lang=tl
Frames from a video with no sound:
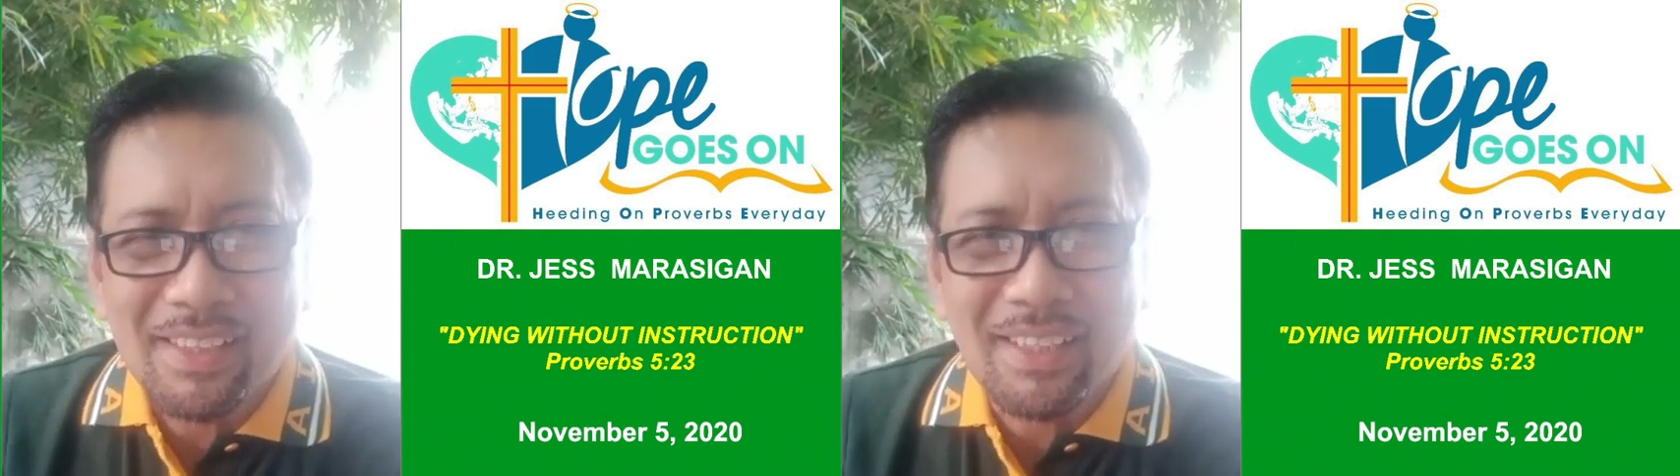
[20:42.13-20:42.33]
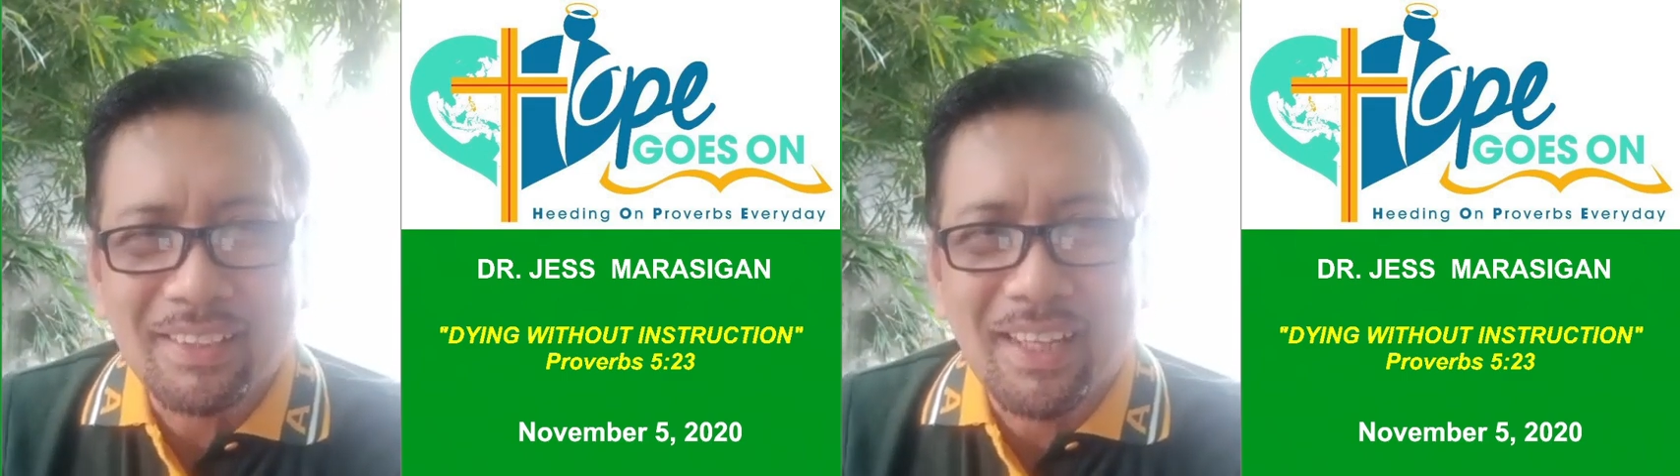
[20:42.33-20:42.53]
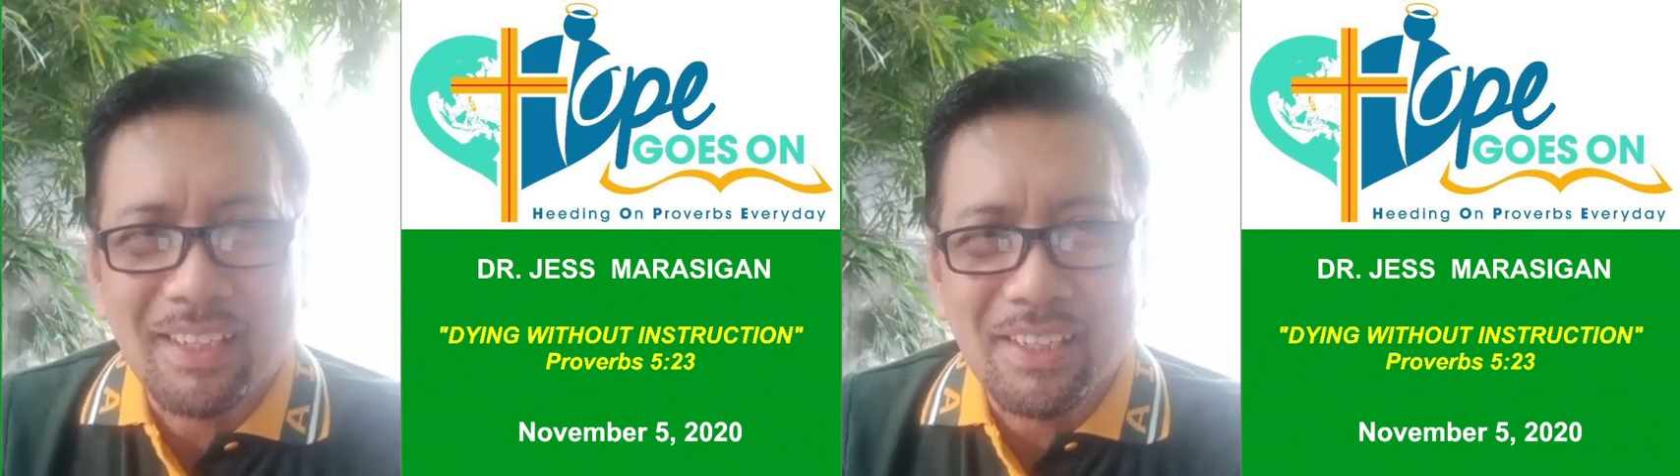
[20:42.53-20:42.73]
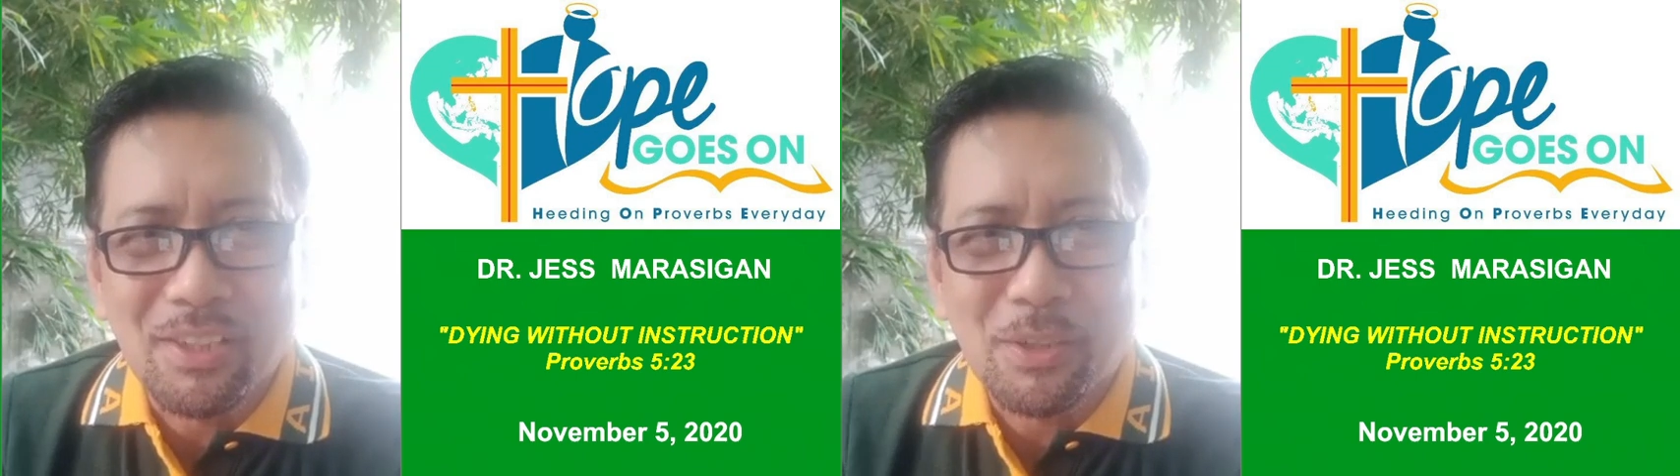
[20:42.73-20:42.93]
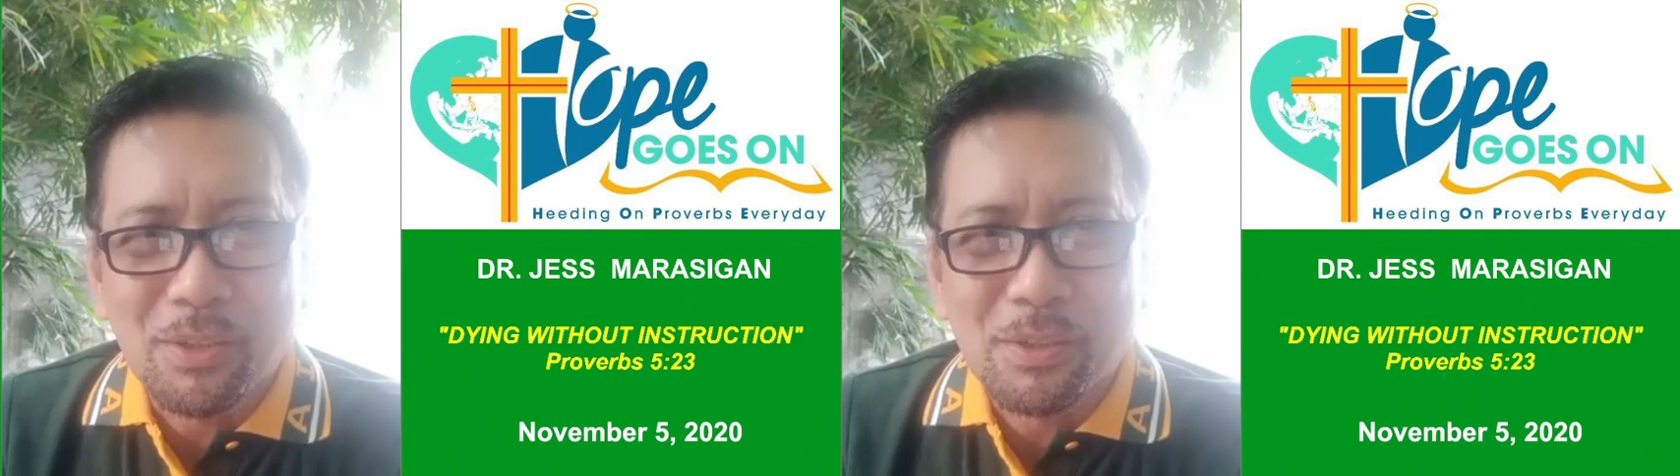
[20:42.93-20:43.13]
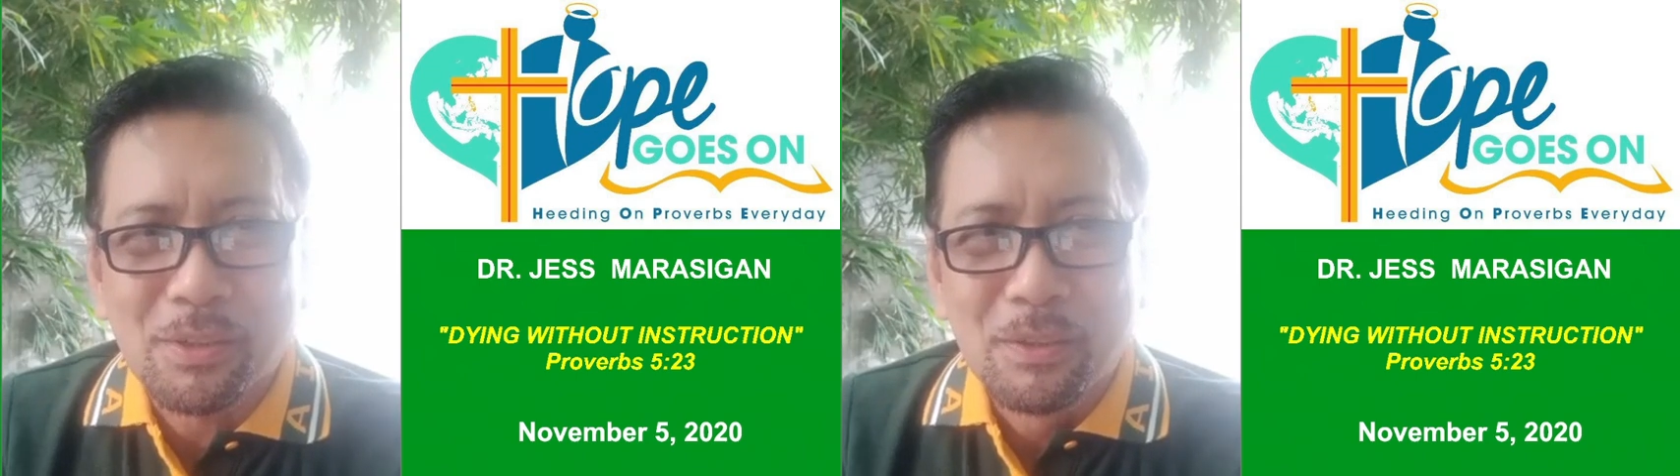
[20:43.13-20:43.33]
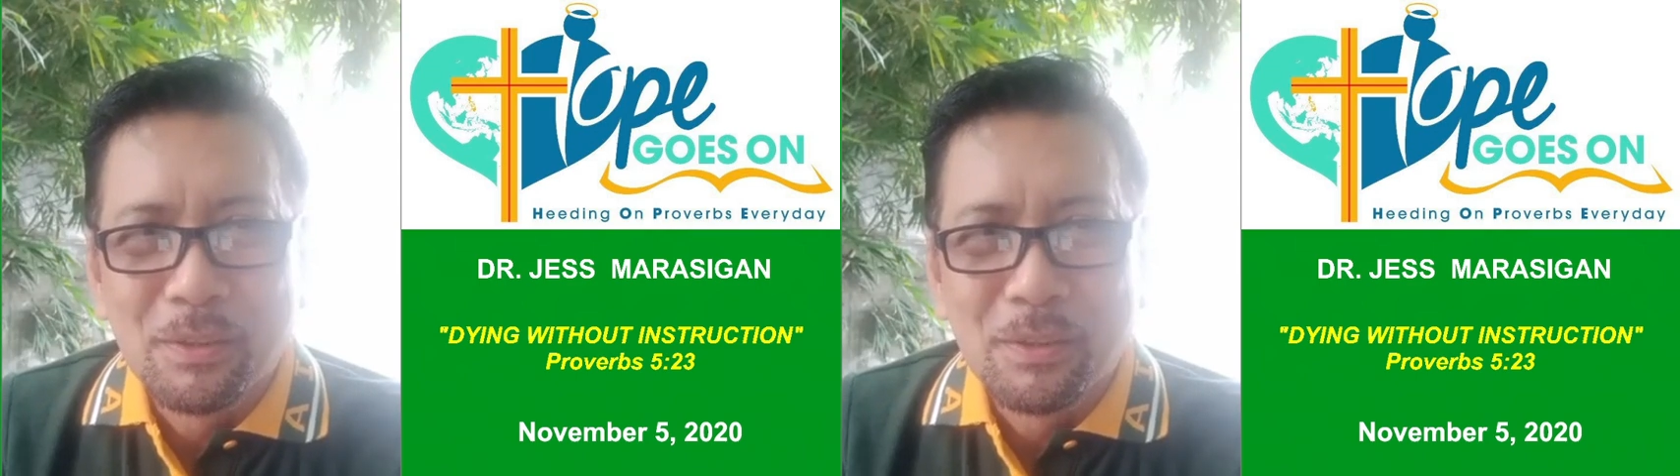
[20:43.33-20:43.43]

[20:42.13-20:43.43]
salita ng Diyos